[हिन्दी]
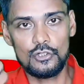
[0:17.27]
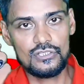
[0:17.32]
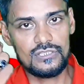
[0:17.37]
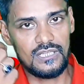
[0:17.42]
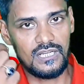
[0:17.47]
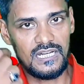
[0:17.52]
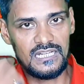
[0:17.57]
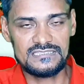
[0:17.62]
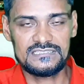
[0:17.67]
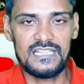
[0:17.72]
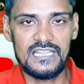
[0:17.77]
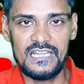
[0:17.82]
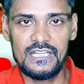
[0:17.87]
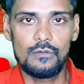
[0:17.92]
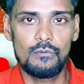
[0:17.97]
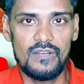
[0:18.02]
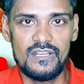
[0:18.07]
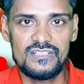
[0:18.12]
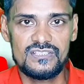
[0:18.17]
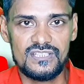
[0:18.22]
और आता
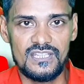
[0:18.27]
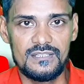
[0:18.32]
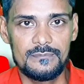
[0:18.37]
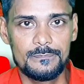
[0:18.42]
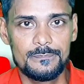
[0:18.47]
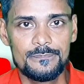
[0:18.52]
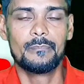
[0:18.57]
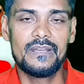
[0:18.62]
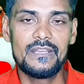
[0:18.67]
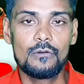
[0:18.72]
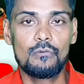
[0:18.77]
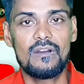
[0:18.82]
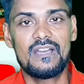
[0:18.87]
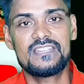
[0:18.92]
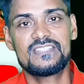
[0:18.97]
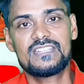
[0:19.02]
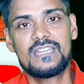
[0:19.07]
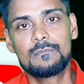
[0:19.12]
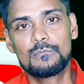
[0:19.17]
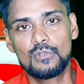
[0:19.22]
रहे वॉइस टाइम मैं
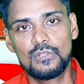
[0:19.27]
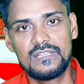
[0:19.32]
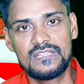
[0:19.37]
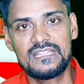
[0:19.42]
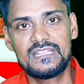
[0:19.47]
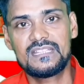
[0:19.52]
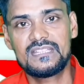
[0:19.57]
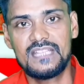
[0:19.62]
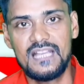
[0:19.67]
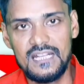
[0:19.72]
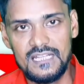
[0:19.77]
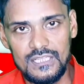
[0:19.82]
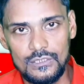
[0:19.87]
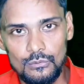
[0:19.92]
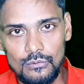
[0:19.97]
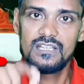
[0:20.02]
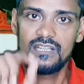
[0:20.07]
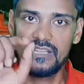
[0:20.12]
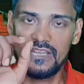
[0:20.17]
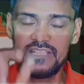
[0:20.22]
वॉइस टाइम को लेकर क्या
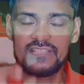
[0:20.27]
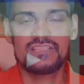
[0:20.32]
करूँ